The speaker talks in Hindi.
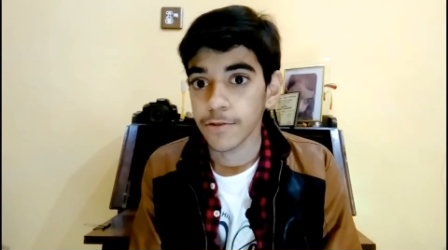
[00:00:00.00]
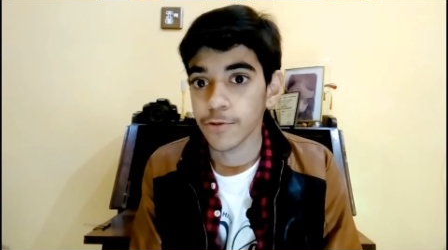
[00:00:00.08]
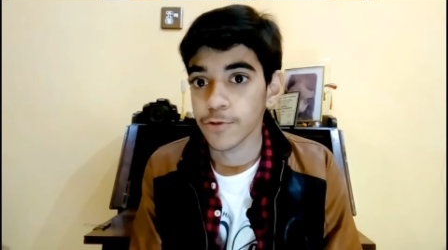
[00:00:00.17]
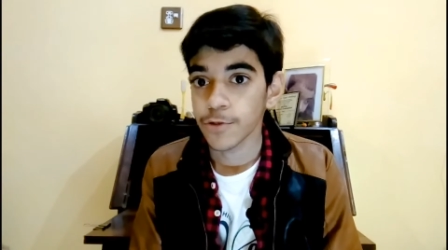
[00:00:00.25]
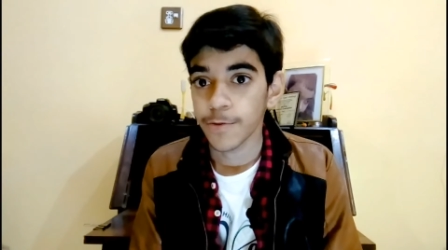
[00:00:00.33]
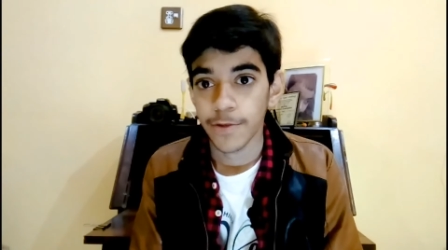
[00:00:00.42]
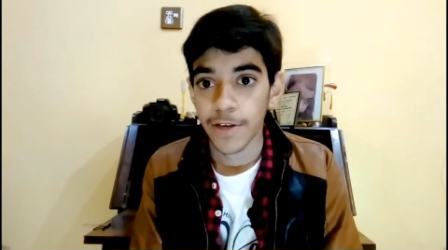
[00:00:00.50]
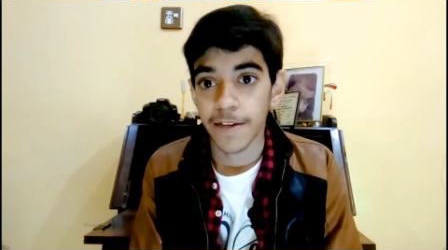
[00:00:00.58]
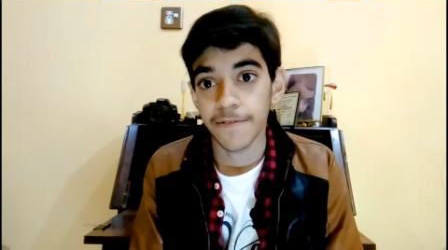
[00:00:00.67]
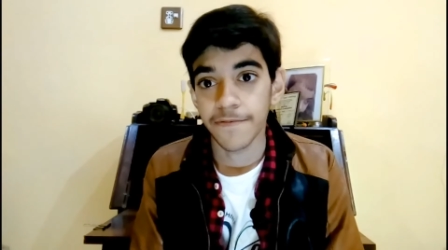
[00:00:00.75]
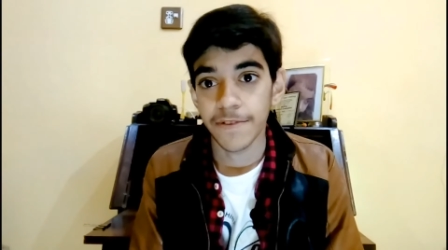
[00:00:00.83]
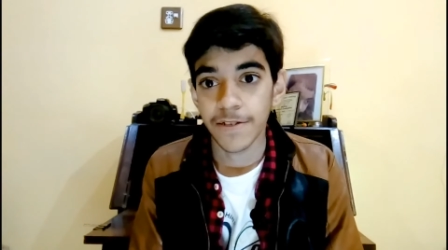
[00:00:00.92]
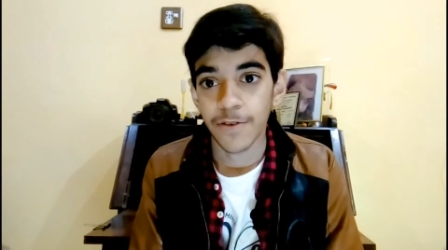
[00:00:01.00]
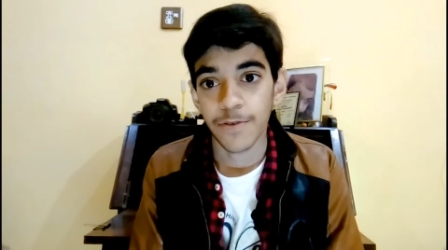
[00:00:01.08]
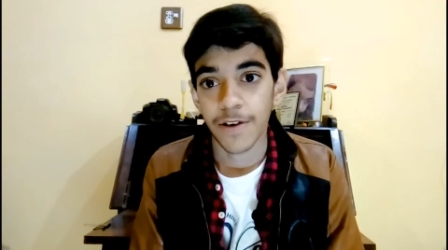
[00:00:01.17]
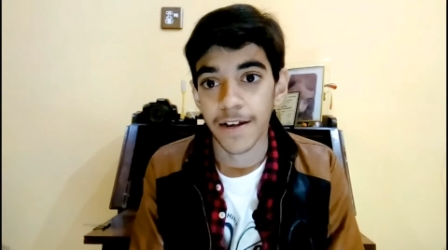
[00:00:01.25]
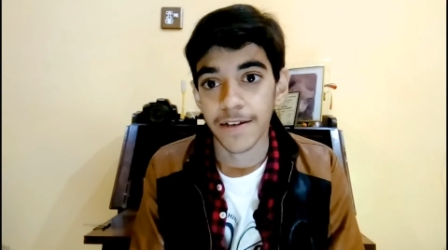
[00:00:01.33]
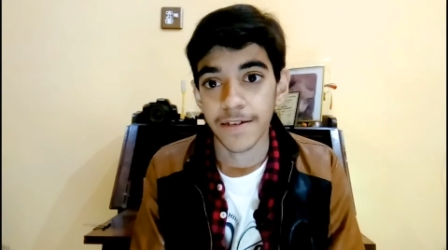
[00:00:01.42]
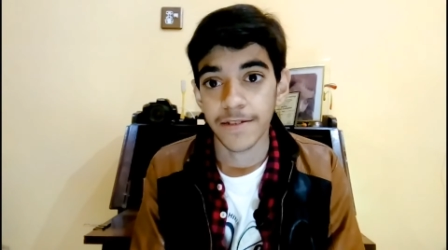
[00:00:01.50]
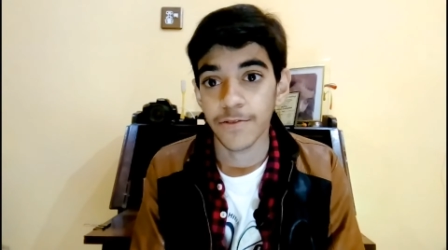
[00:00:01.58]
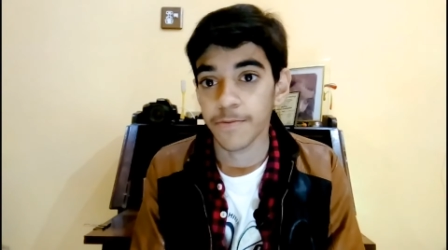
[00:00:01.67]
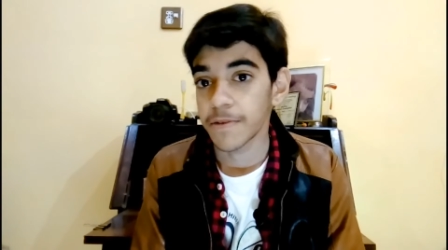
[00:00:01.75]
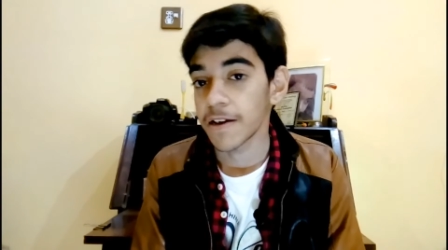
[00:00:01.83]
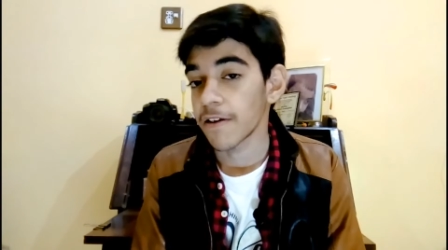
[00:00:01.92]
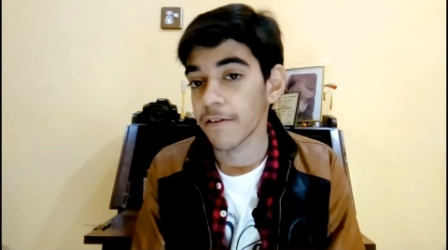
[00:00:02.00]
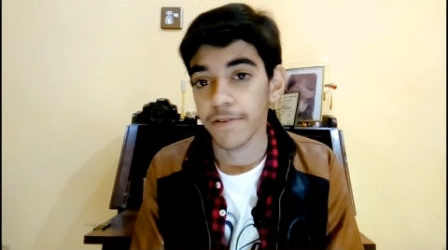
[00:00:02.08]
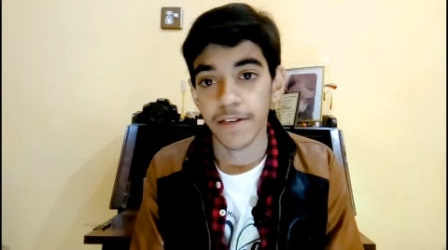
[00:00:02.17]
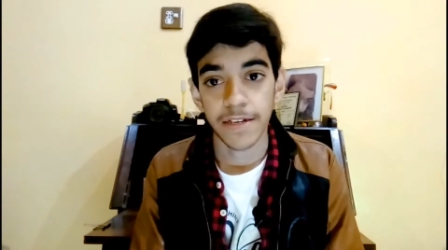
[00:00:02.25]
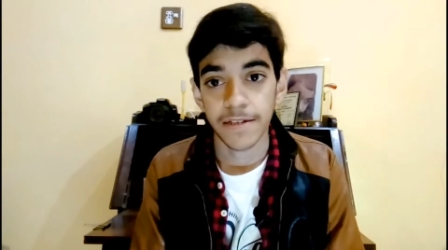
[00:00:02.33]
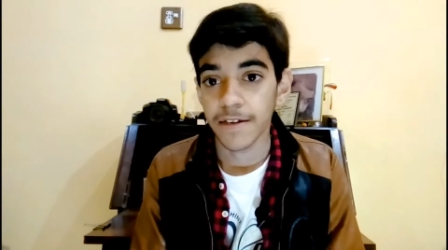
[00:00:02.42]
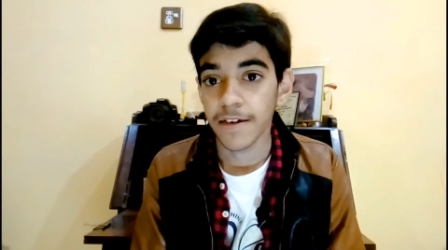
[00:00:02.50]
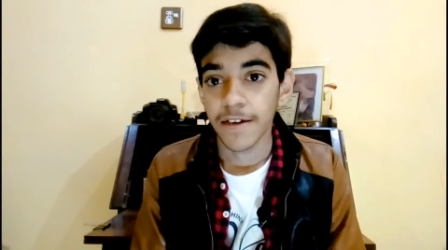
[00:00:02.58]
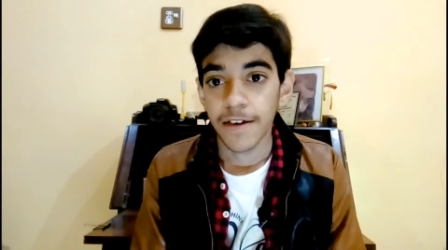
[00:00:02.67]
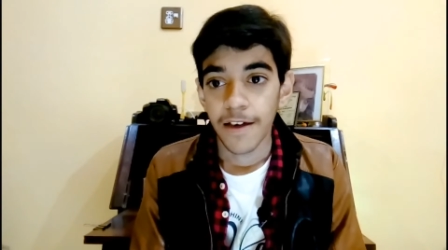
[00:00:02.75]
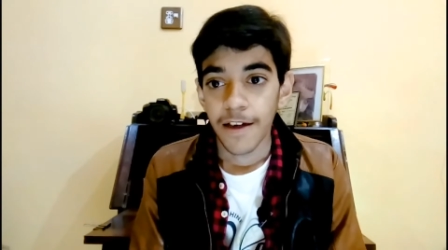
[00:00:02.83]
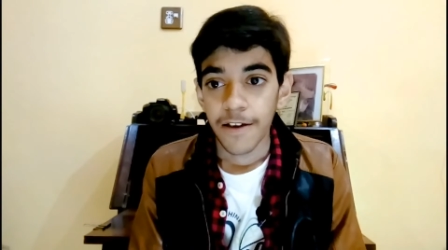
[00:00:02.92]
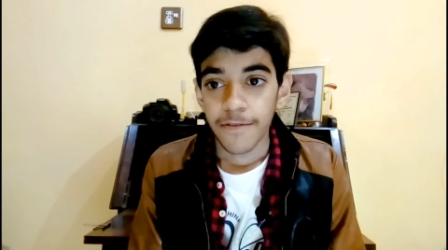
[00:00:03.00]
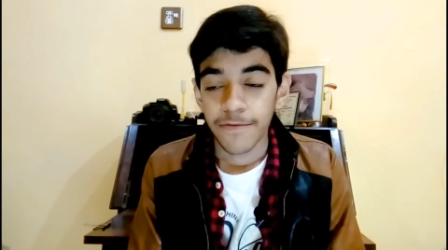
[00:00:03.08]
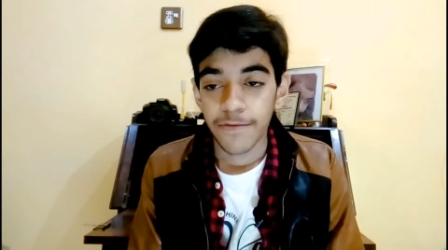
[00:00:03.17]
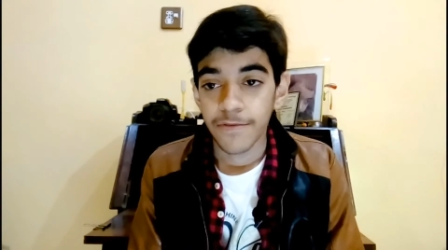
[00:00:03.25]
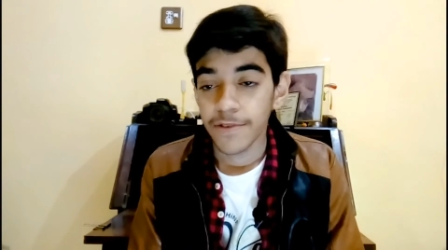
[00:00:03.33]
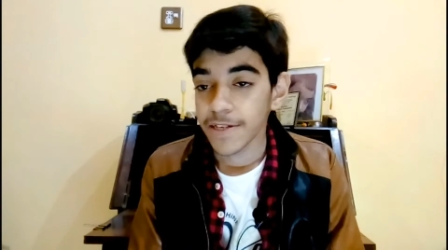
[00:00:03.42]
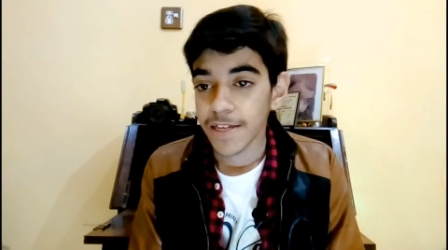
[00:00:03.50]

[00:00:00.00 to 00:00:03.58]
शुरू शुरू में तो हैंड फ्री को काट के जो अपने हवावे के फ़ोन